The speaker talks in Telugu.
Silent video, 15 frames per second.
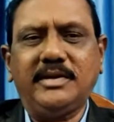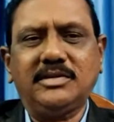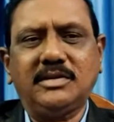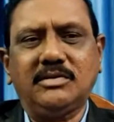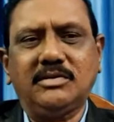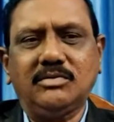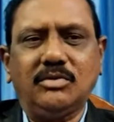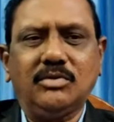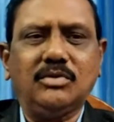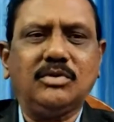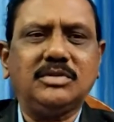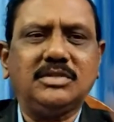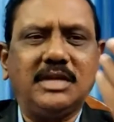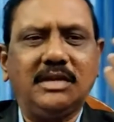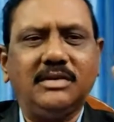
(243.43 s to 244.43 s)
పేషెంట్కి
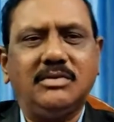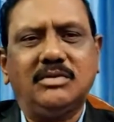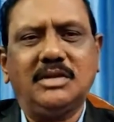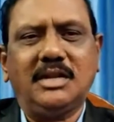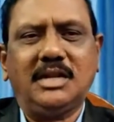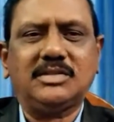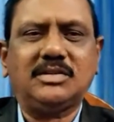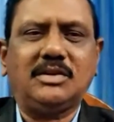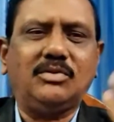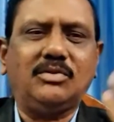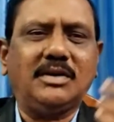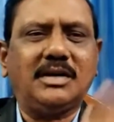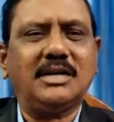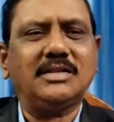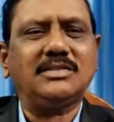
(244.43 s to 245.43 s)
ఒక్కొక్కసారి కొన్ని లక్షలు
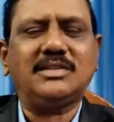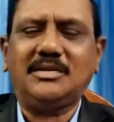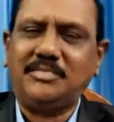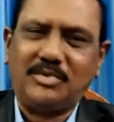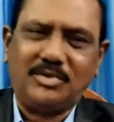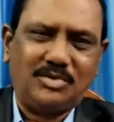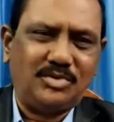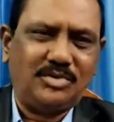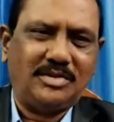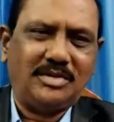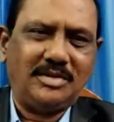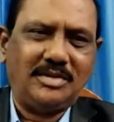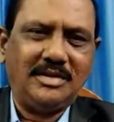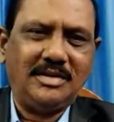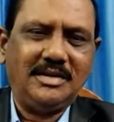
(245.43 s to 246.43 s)
కూడా ఖర్చు అయిపోతుంది
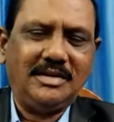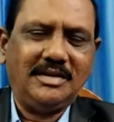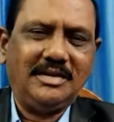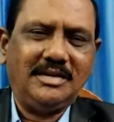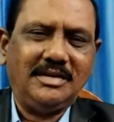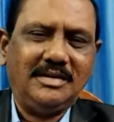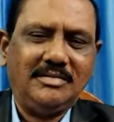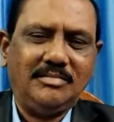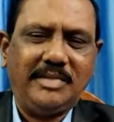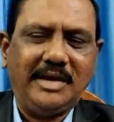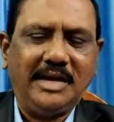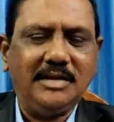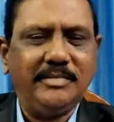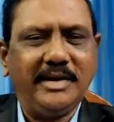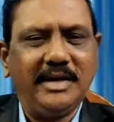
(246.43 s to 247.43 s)

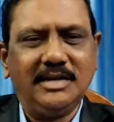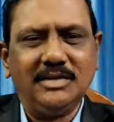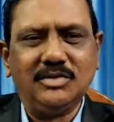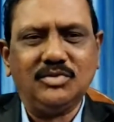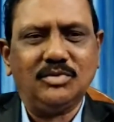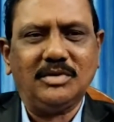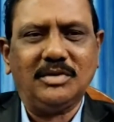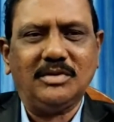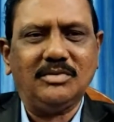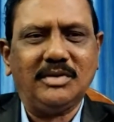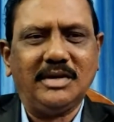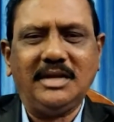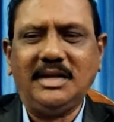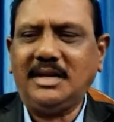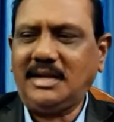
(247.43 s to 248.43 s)
బ్యాంక్ బ్యాలెన్స్ ఉండదు
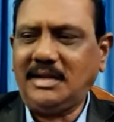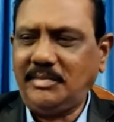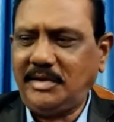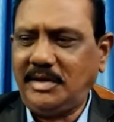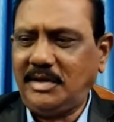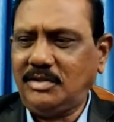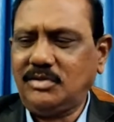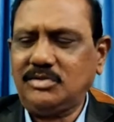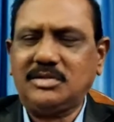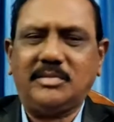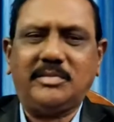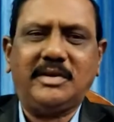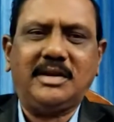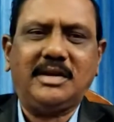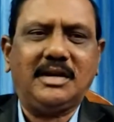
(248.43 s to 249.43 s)
అయ్యా నా బిడ్డతో
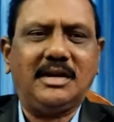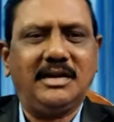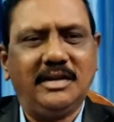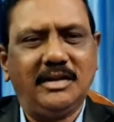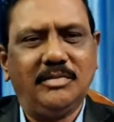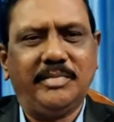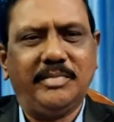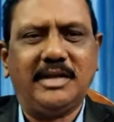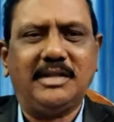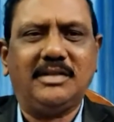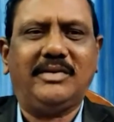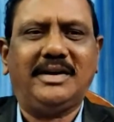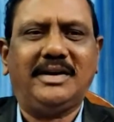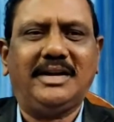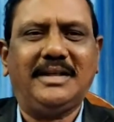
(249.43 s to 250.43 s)
సమానంగా నేను
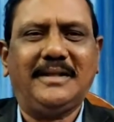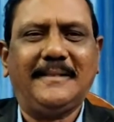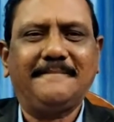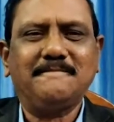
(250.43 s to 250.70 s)
పేదవాడిని